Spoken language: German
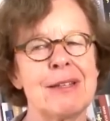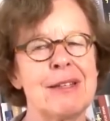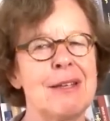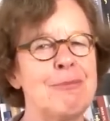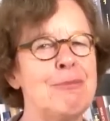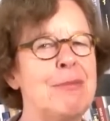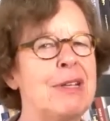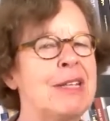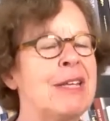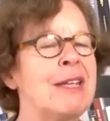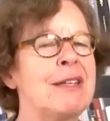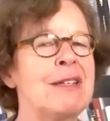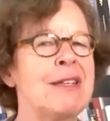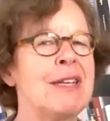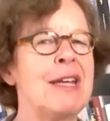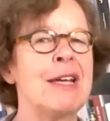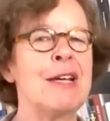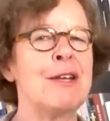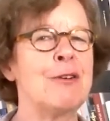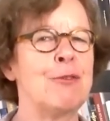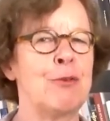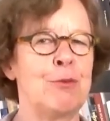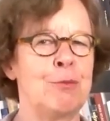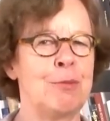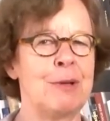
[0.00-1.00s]
mit den
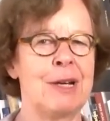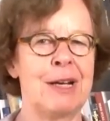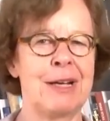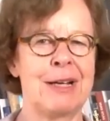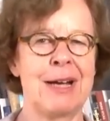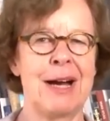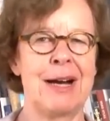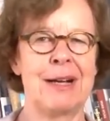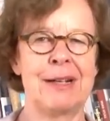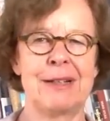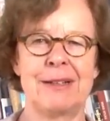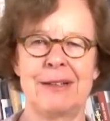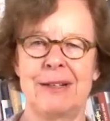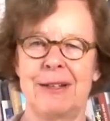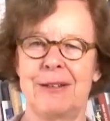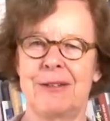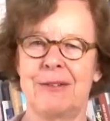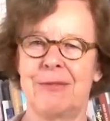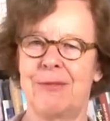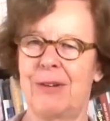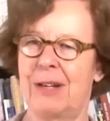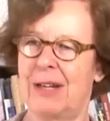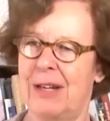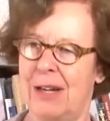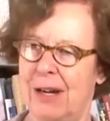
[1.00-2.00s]
Dingen umgegangen
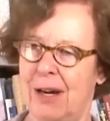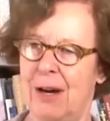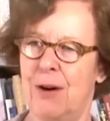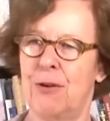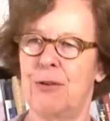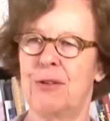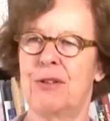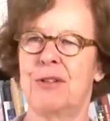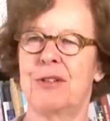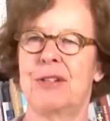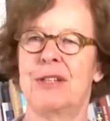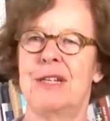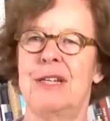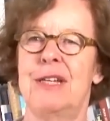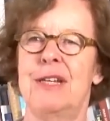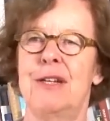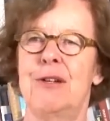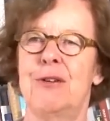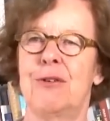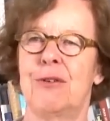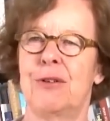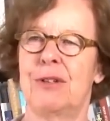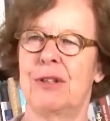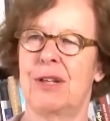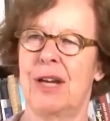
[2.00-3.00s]
ist, wenn er
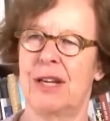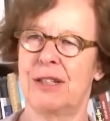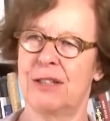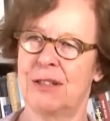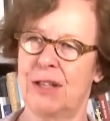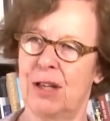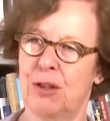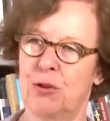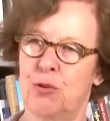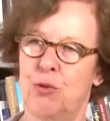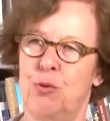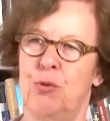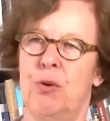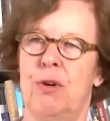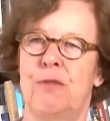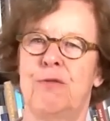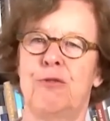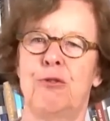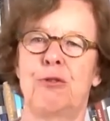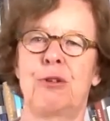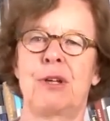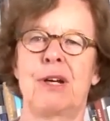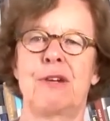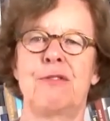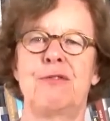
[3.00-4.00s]
rausging und Architektur,
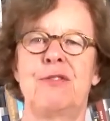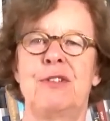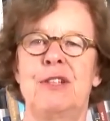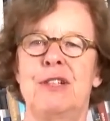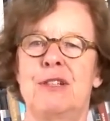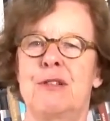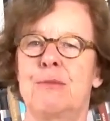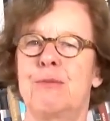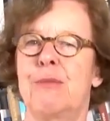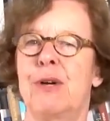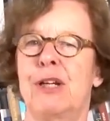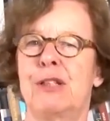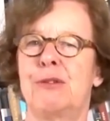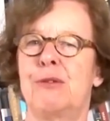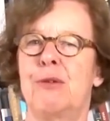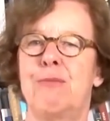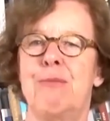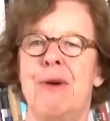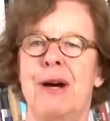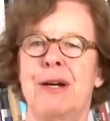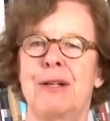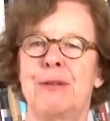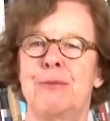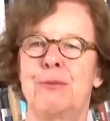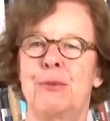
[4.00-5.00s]
Fotografie zum Beispiel
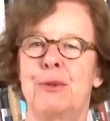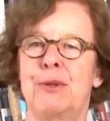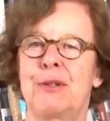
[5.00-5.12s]
machen